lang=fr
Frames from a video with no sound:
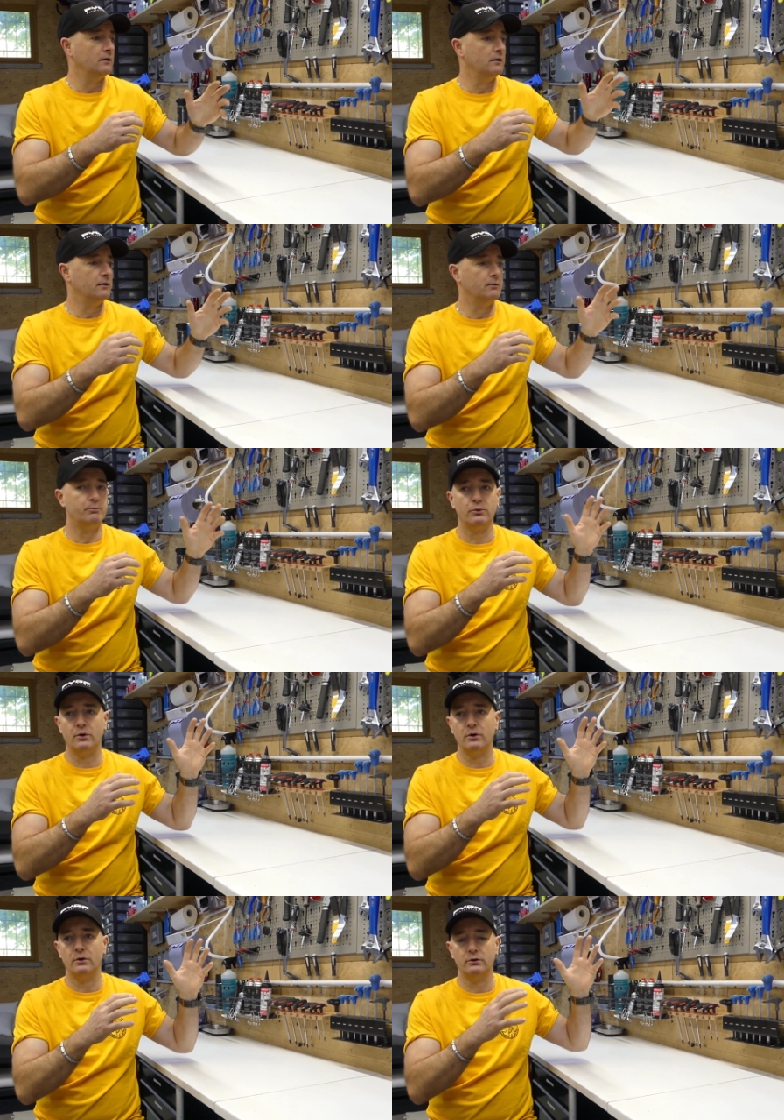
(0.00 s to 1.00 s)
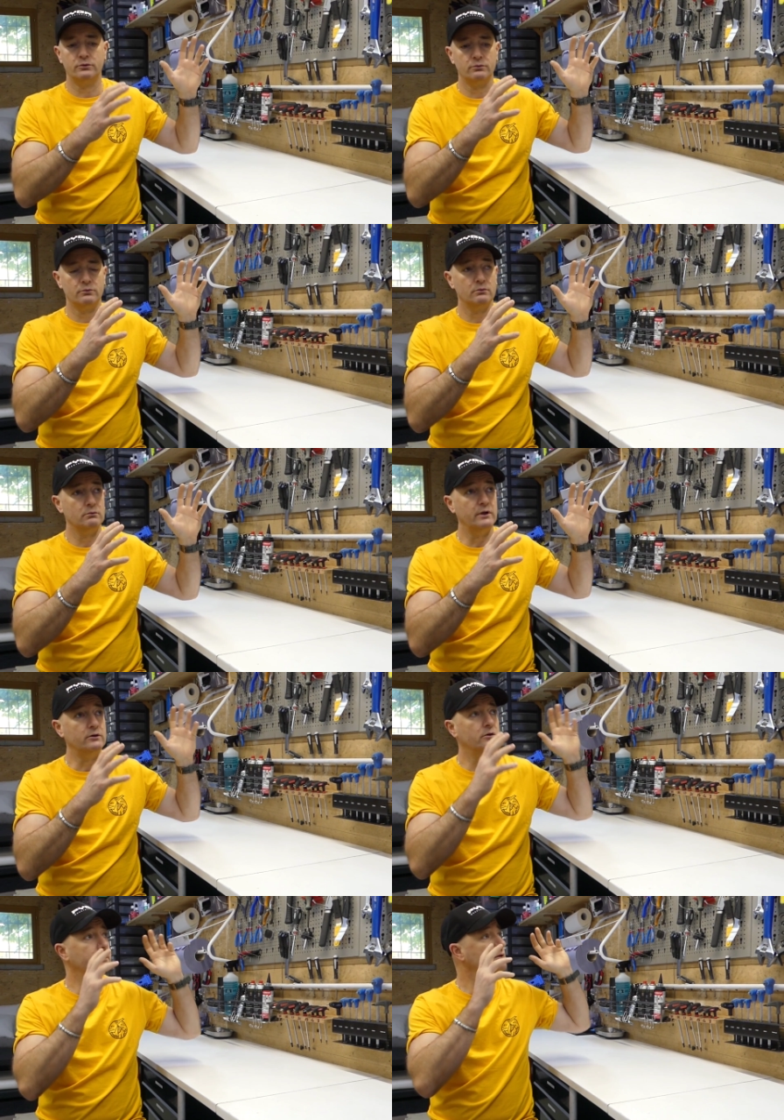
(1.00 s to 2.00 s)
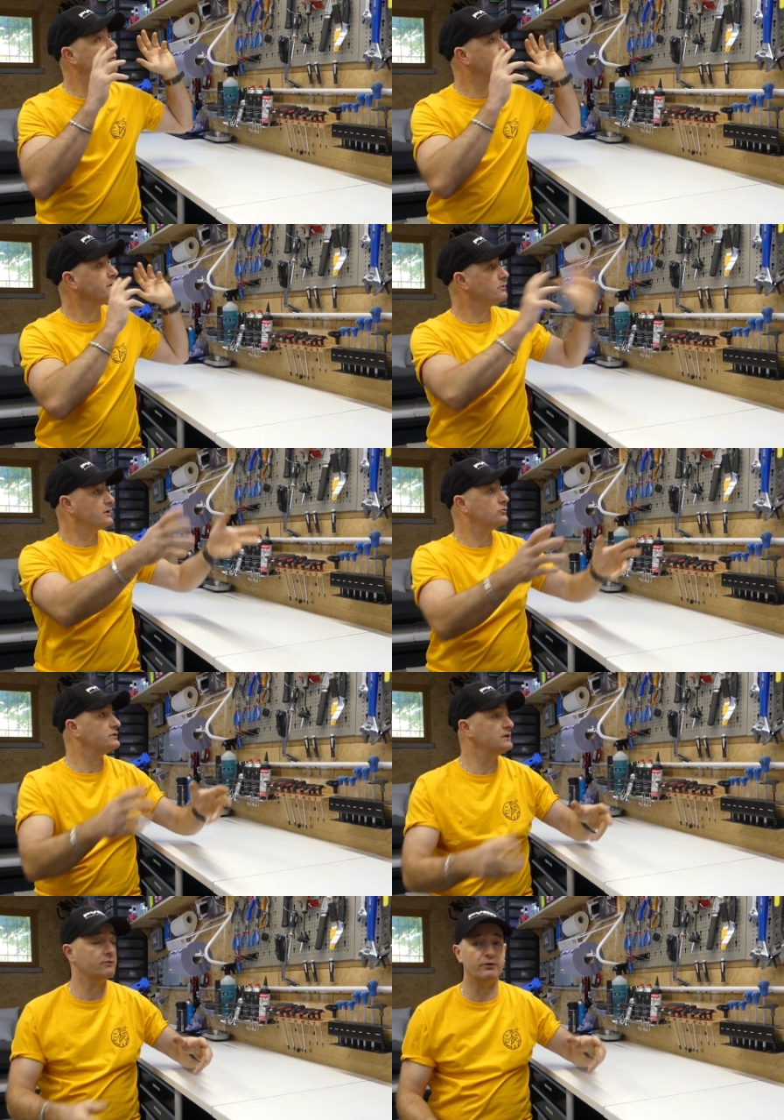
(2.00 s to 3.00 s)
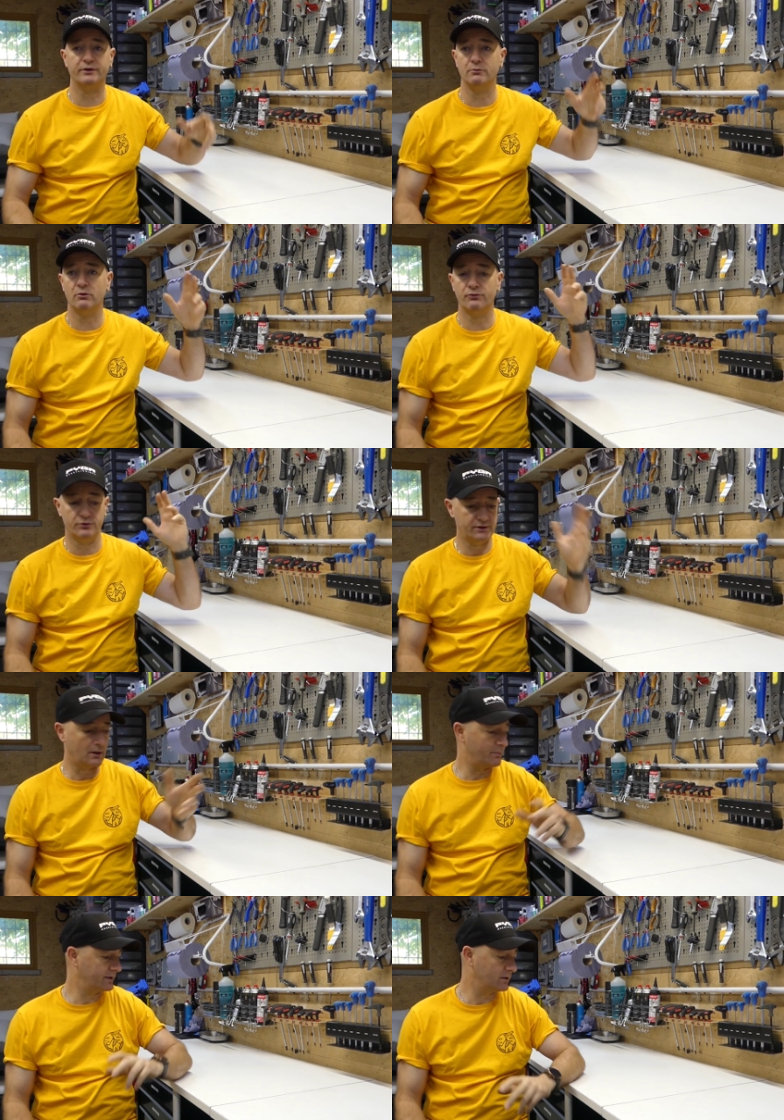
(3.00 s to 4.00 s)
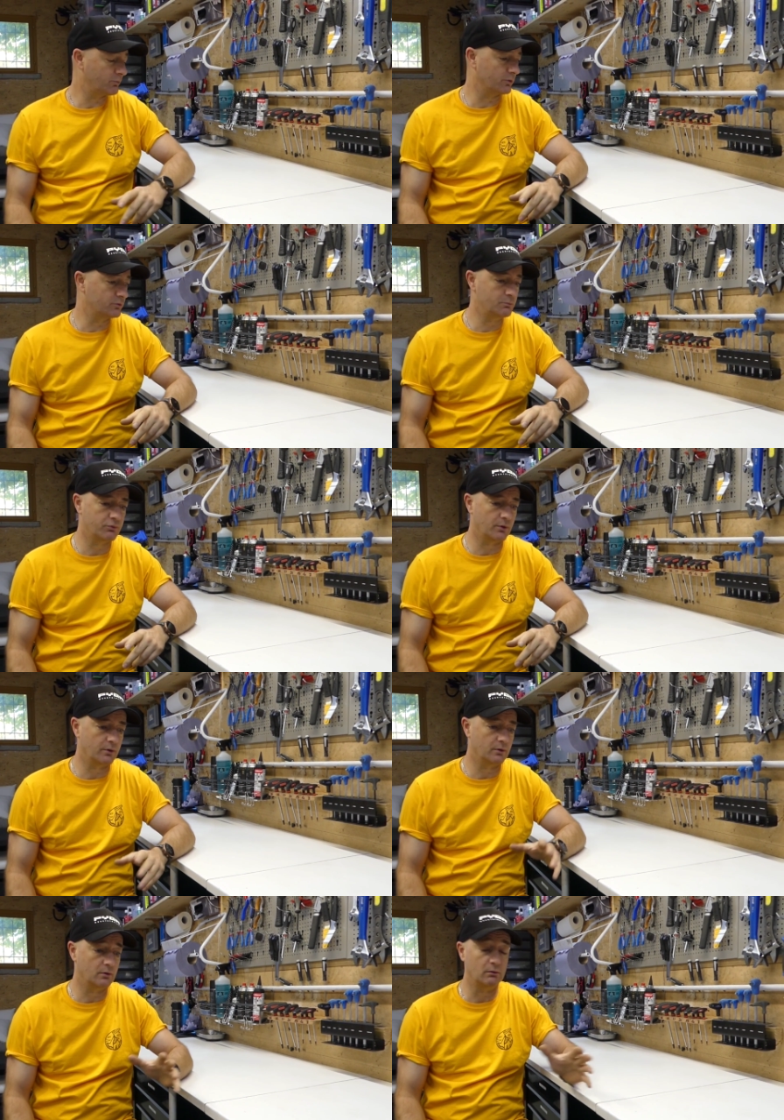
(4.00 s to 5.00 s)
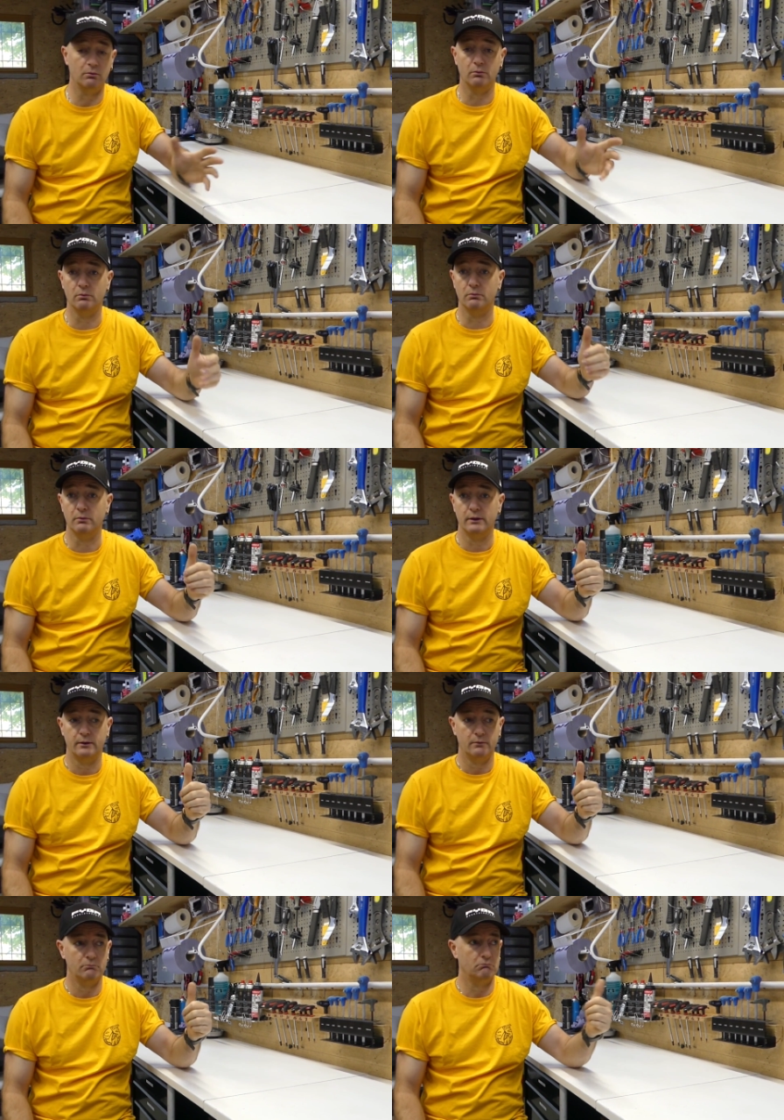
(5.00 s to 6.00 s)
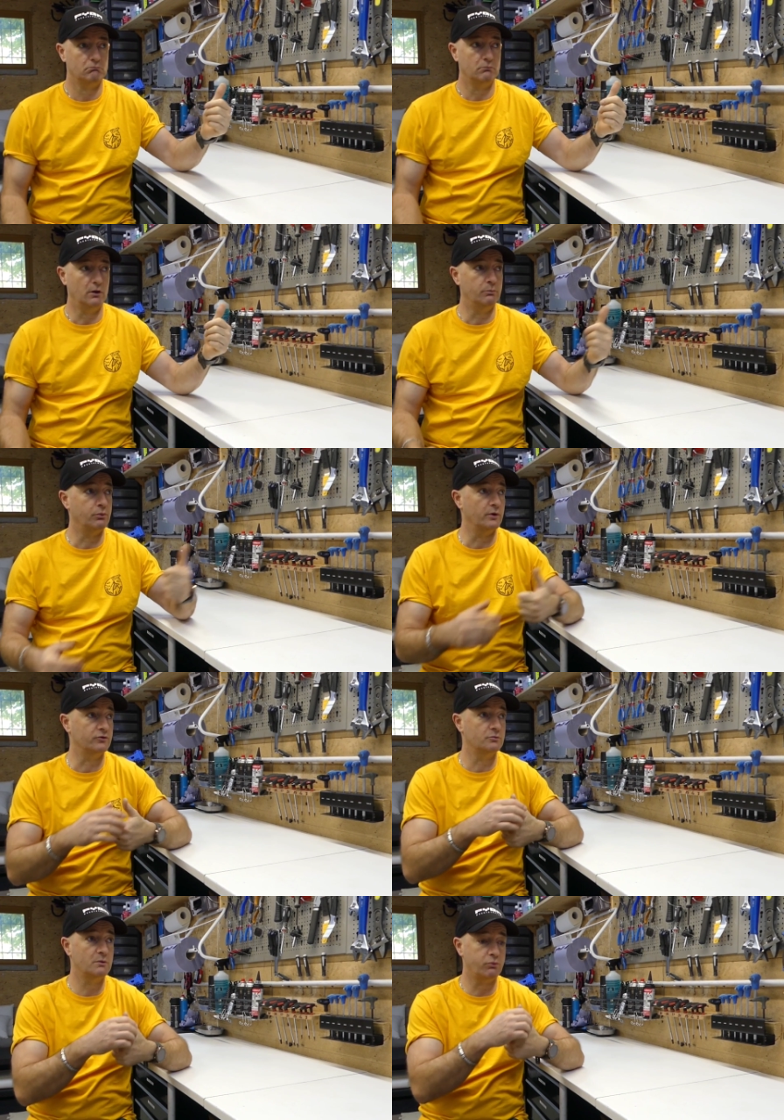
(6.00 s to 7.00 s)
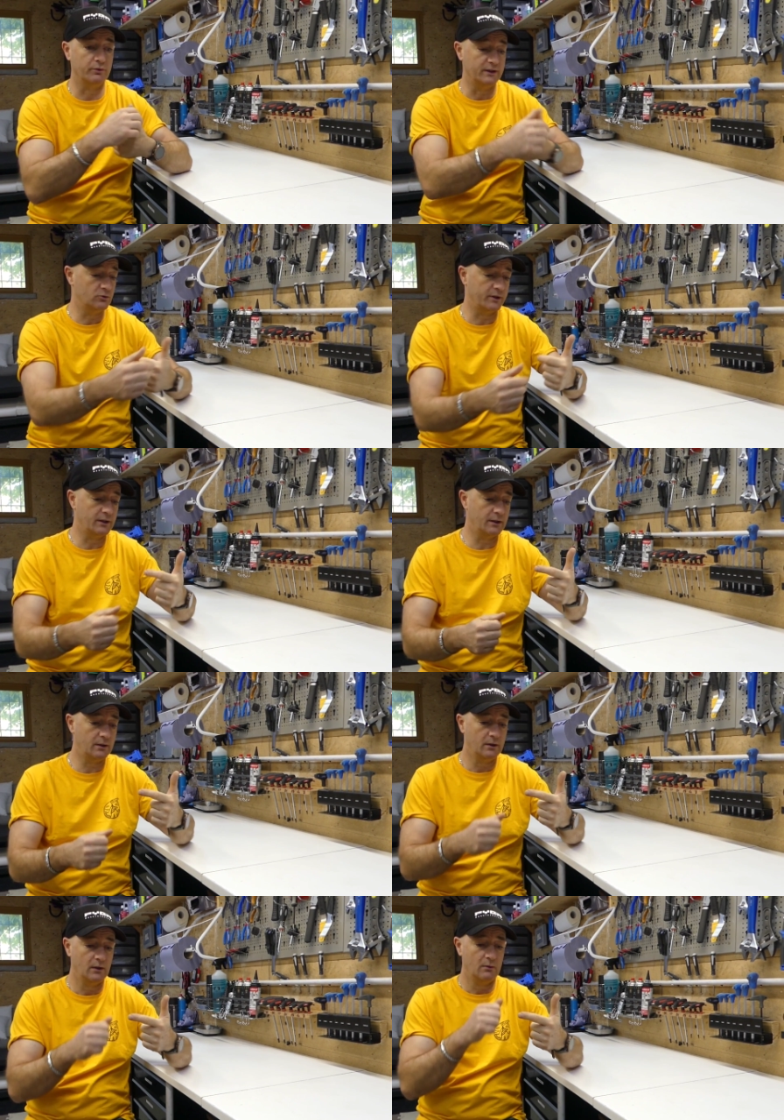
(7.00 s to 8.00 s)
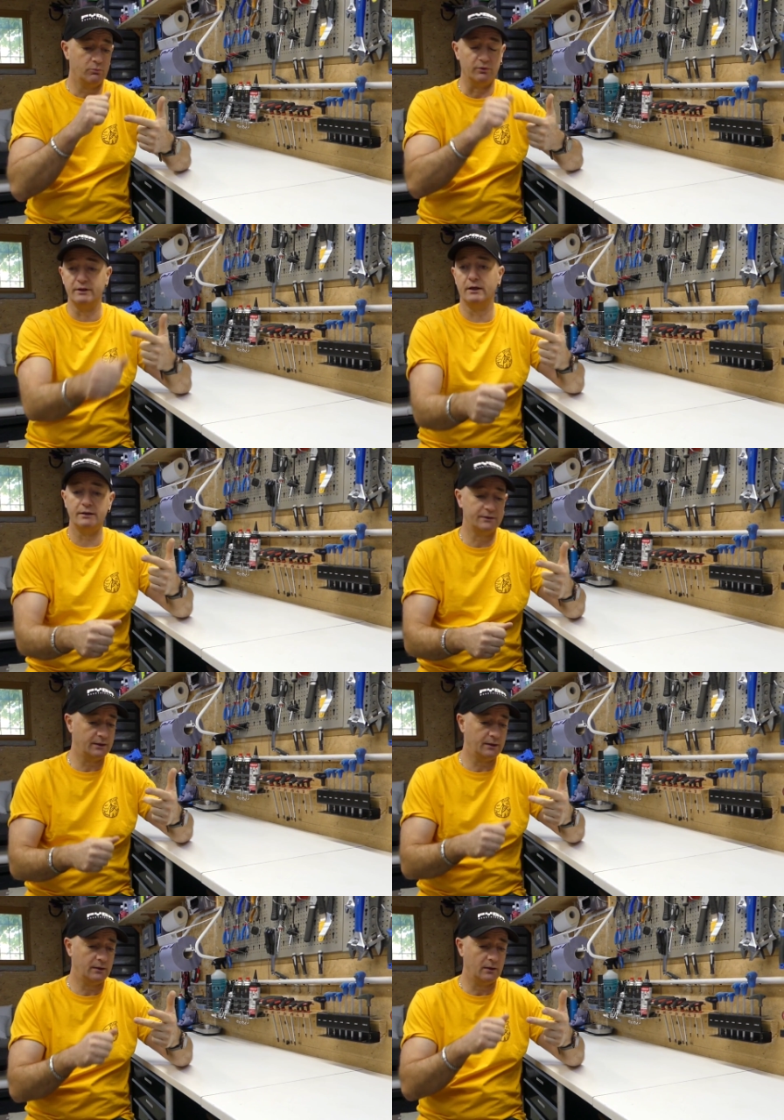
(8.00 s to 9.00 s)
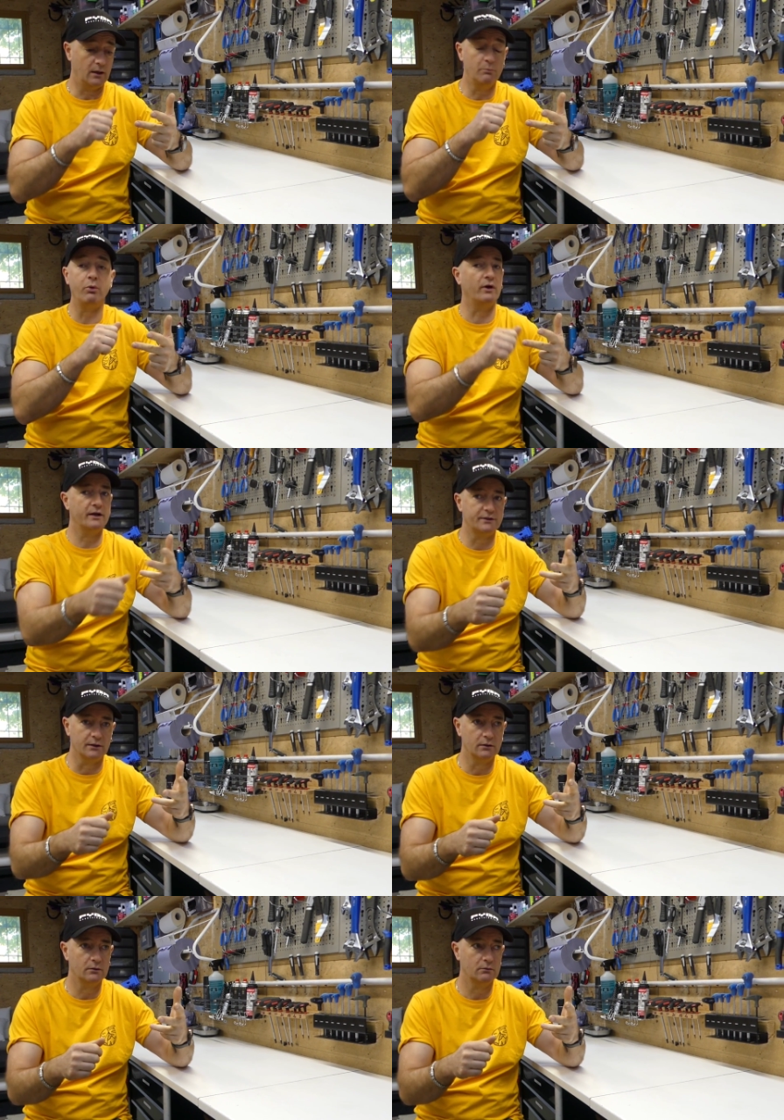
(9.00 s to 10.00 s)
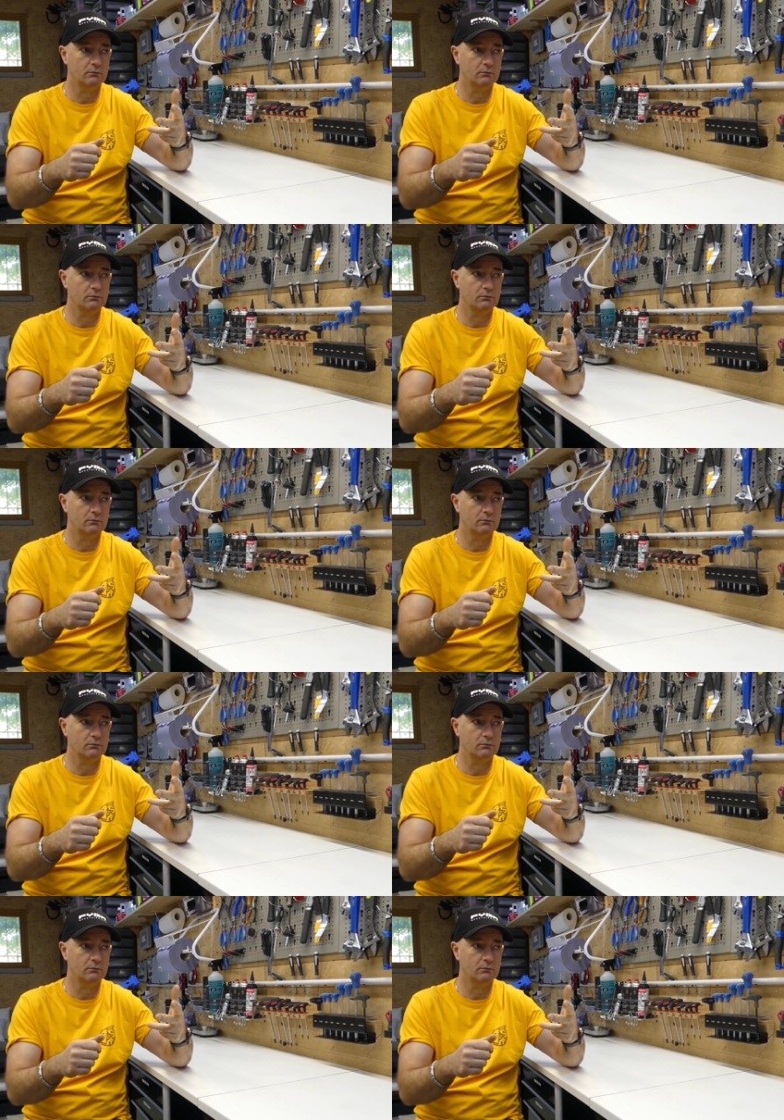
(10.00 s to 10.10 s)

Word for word: Euh, pour euh, ton atelier, il faut pas que les outils, hein, forcément, il faut aussi un paquet de produits pour, bah, pour résumer, pour nettoyer, pour dégraisser et pour graisser.